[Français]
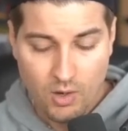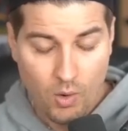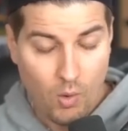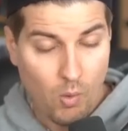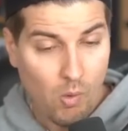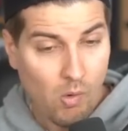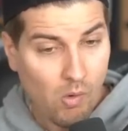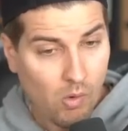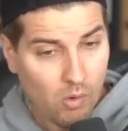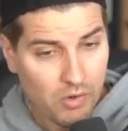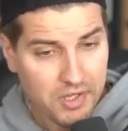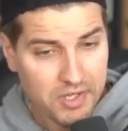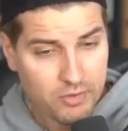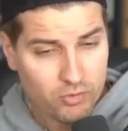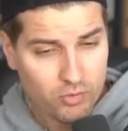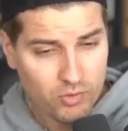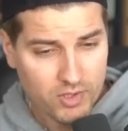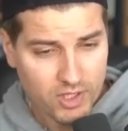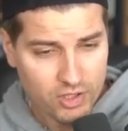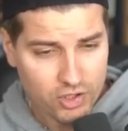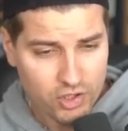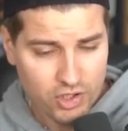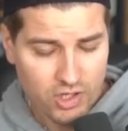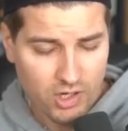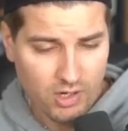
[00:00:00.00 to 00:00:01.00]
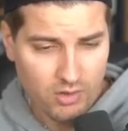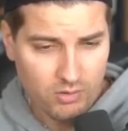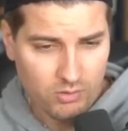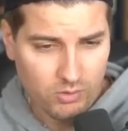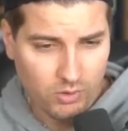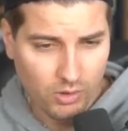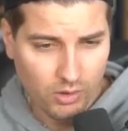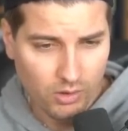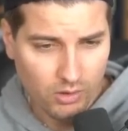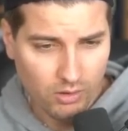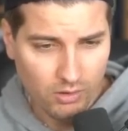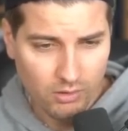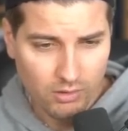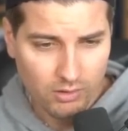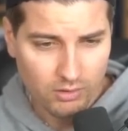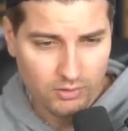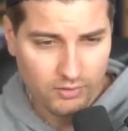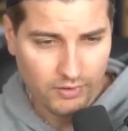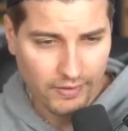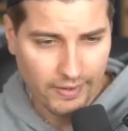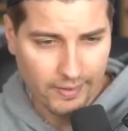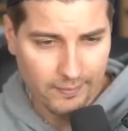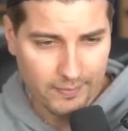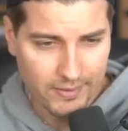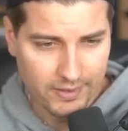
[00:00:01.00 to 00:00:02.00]
Oh, il y a du Cache-Tira encore.
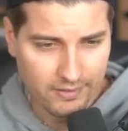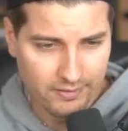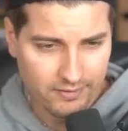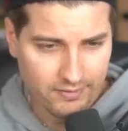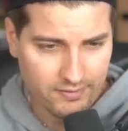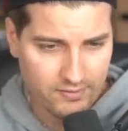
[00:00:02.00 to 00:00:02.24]
Très bien.